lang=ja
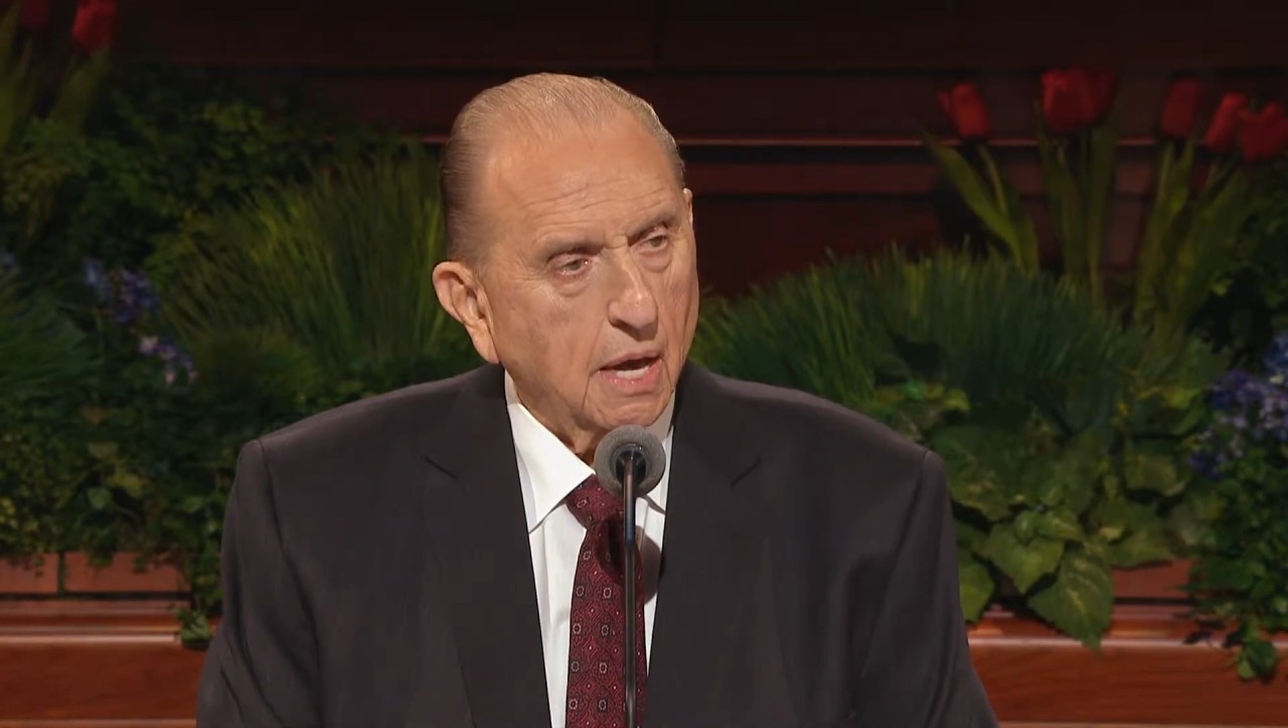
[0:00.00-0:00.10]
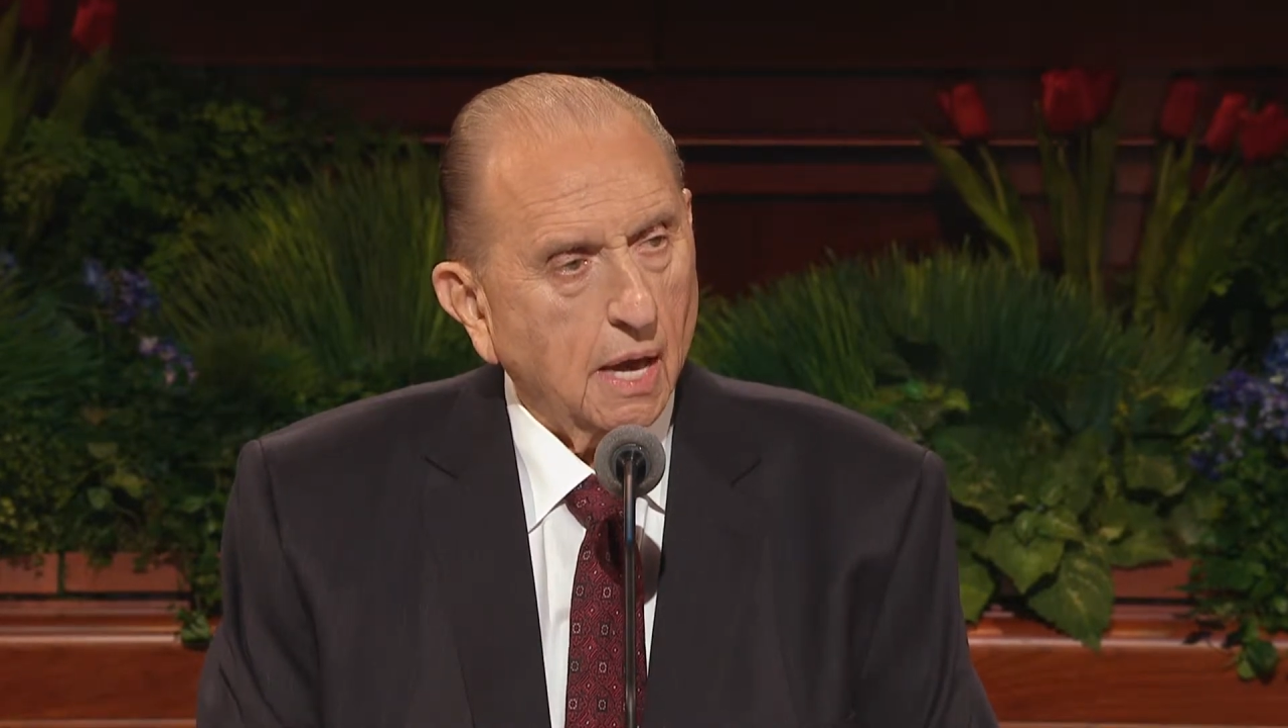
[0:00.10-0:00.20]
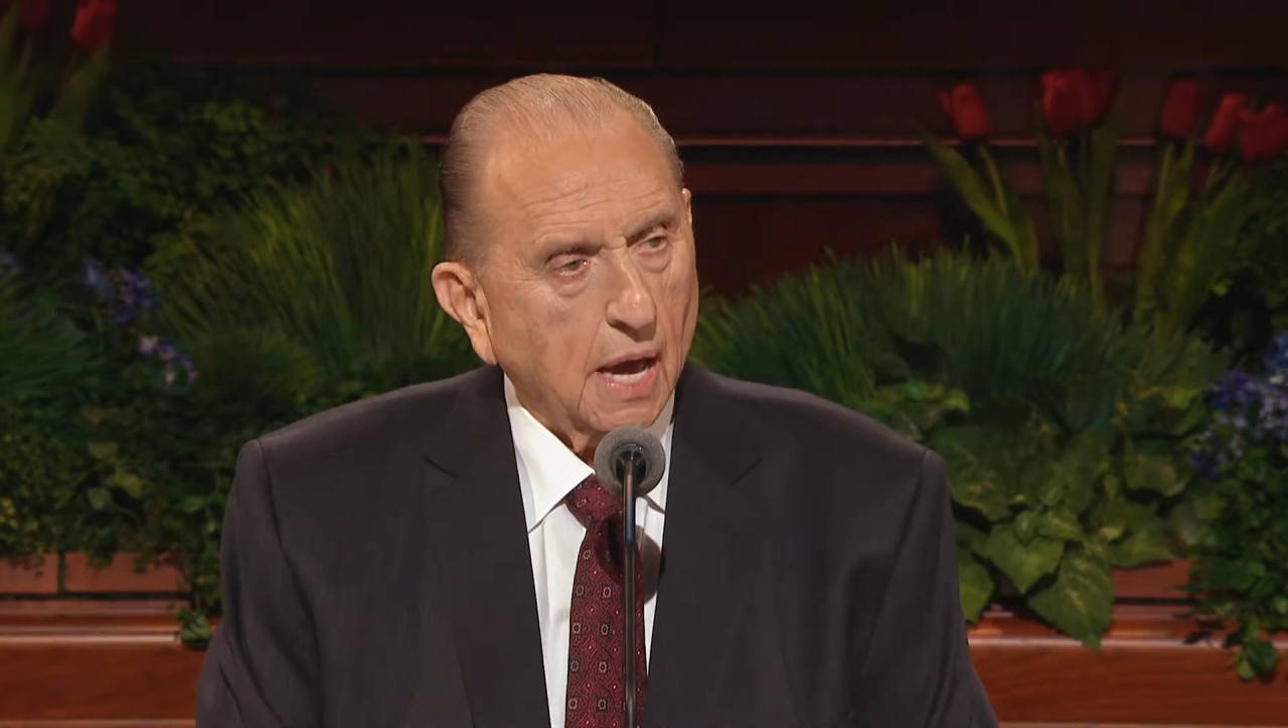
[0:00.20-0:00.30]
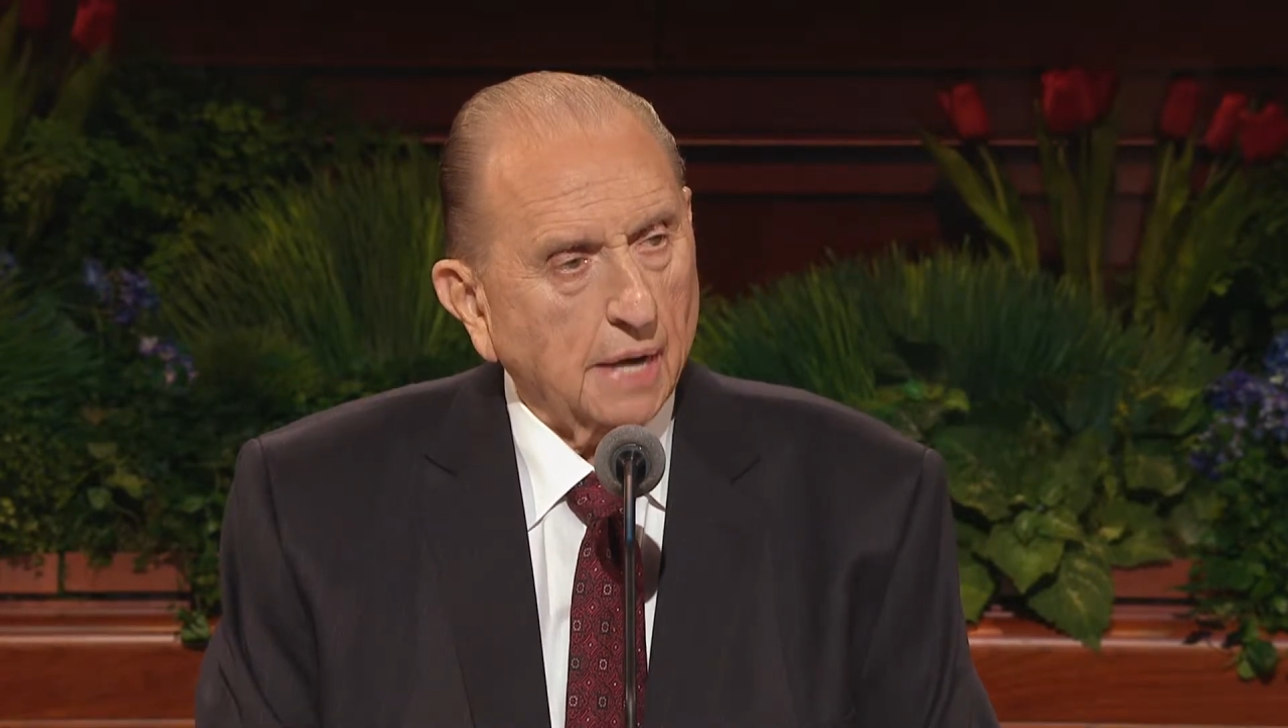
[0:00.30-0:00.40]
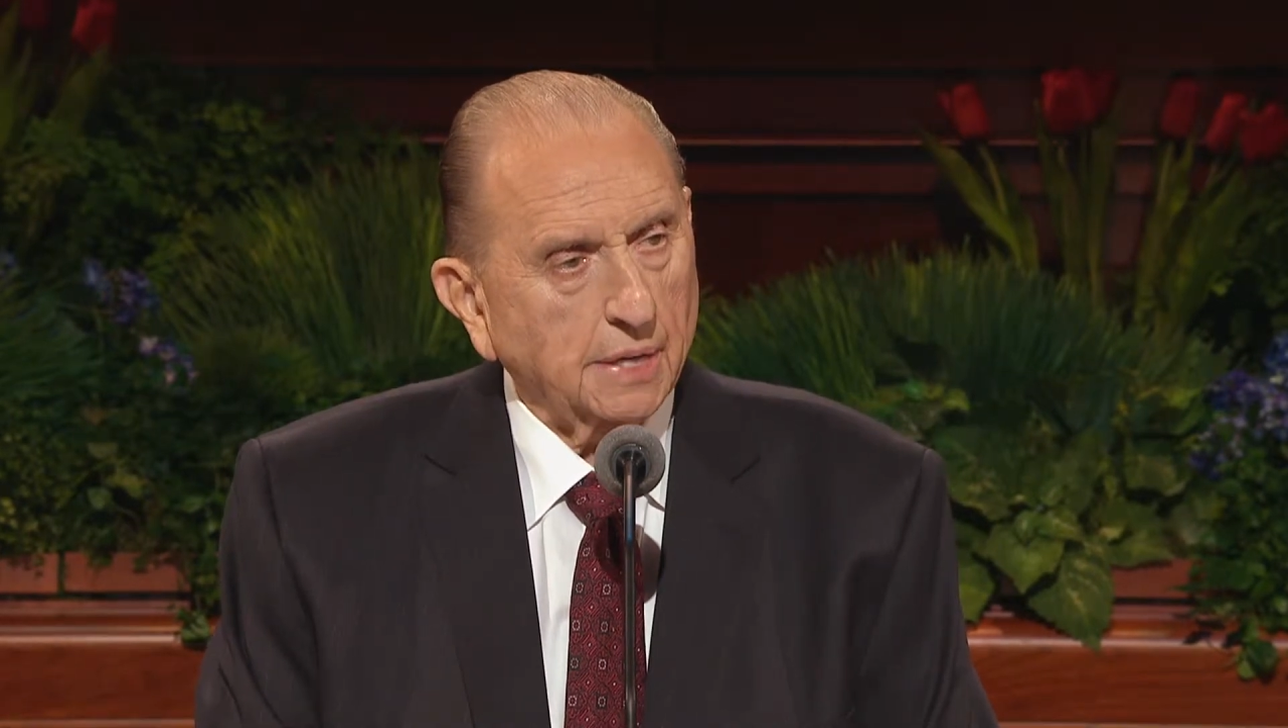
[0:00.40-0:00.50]

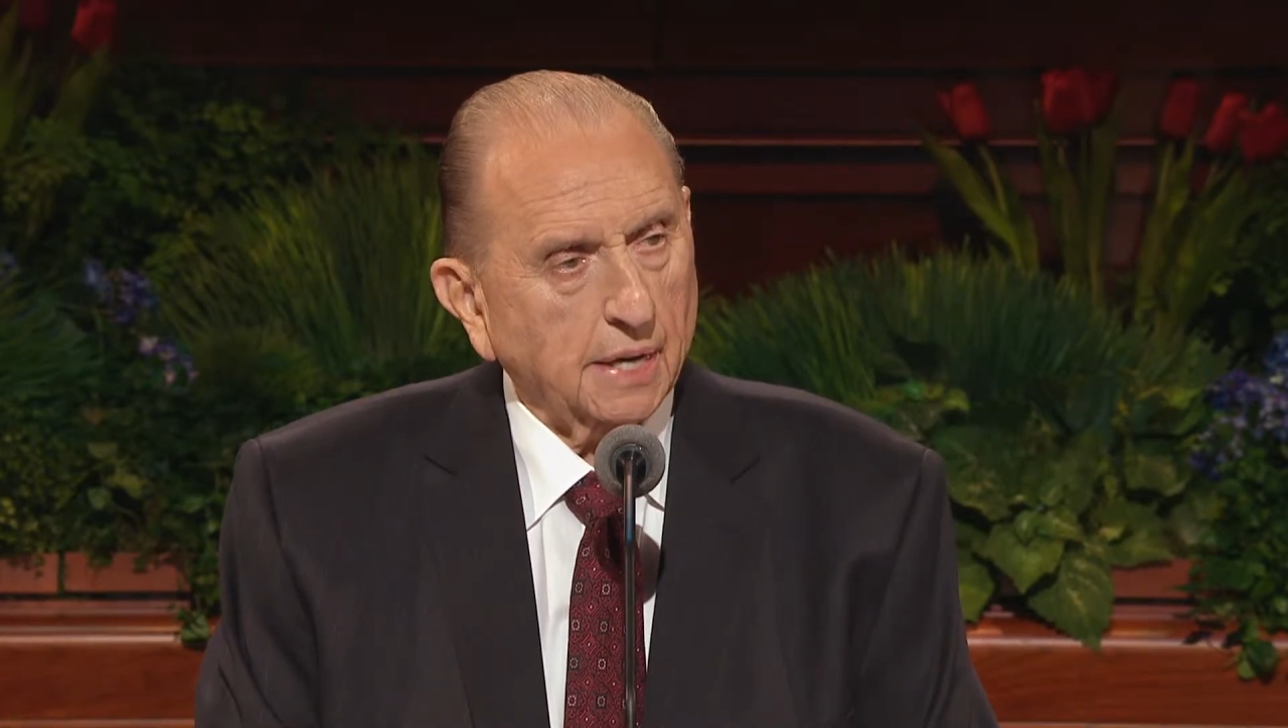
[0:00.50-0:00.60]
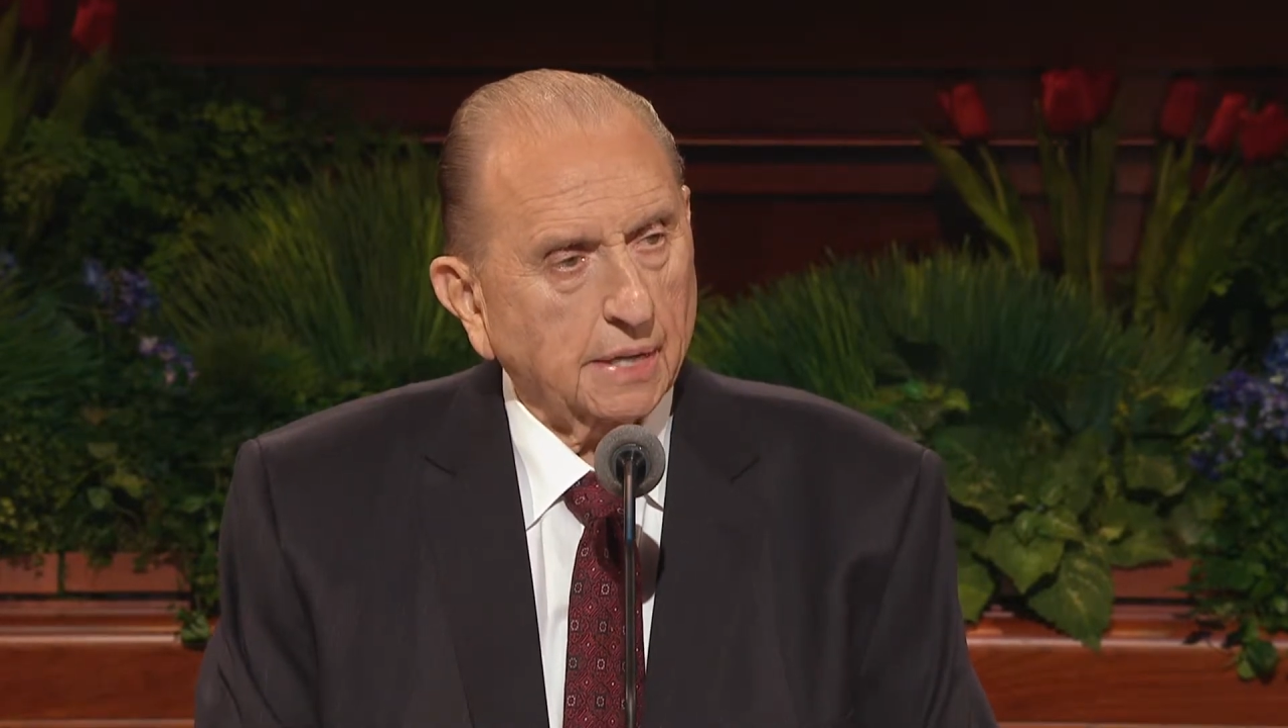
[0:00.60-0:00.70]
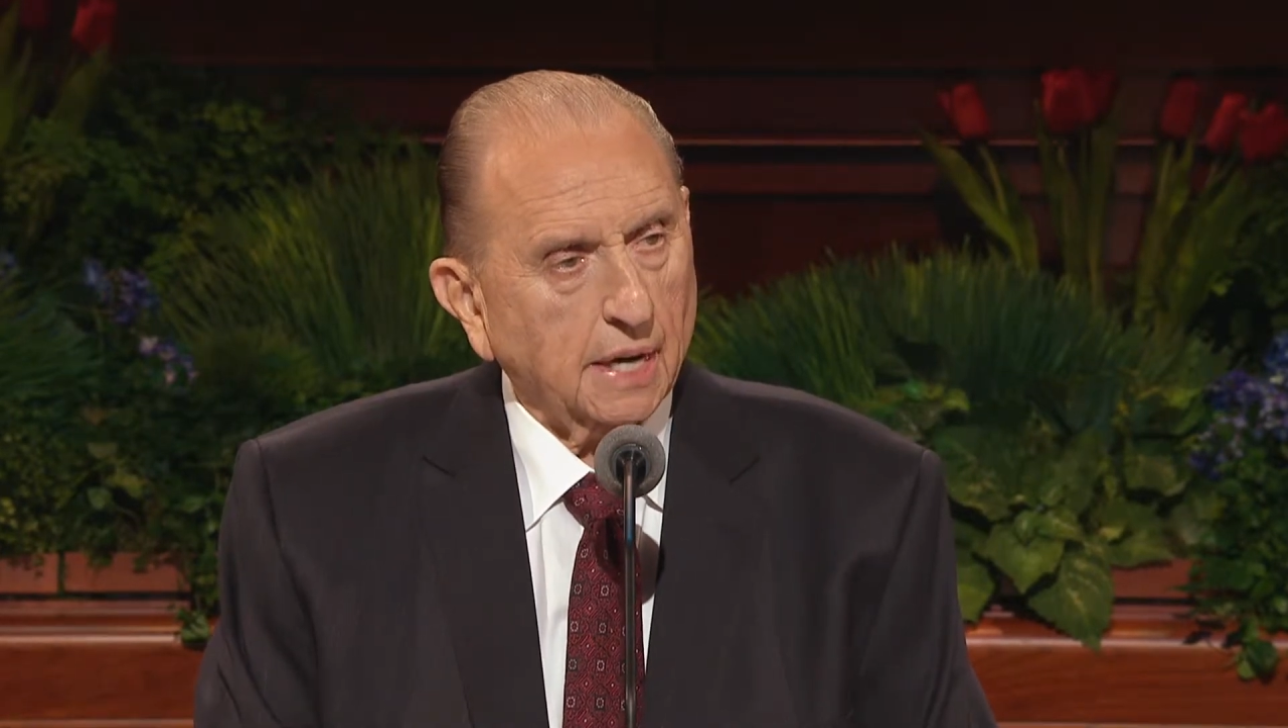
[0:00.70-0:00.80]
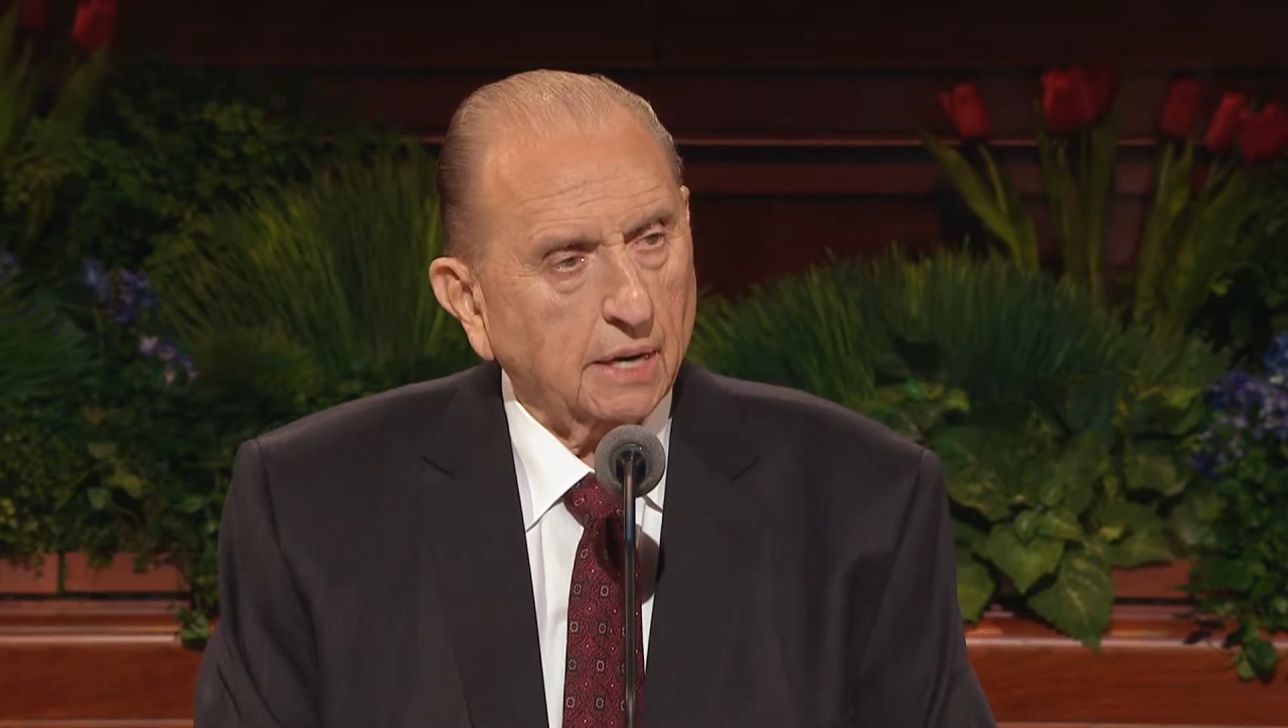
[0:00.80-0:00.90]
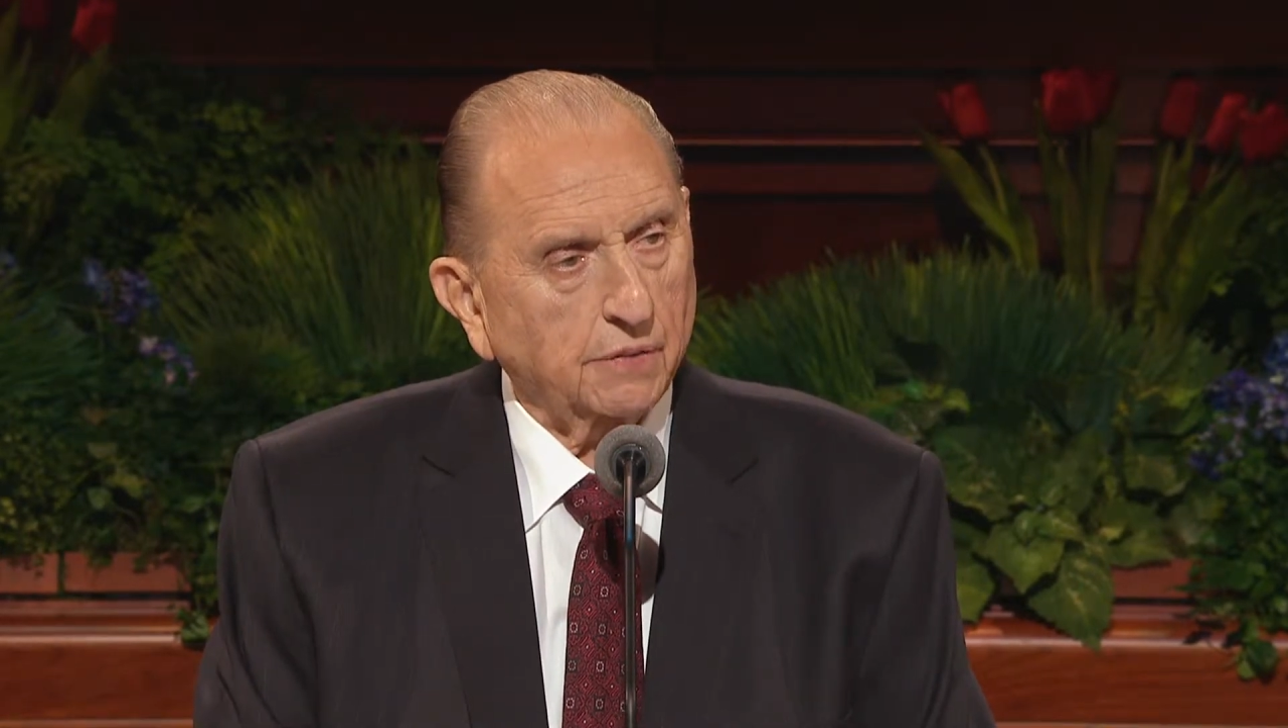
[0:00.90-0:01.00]
それらは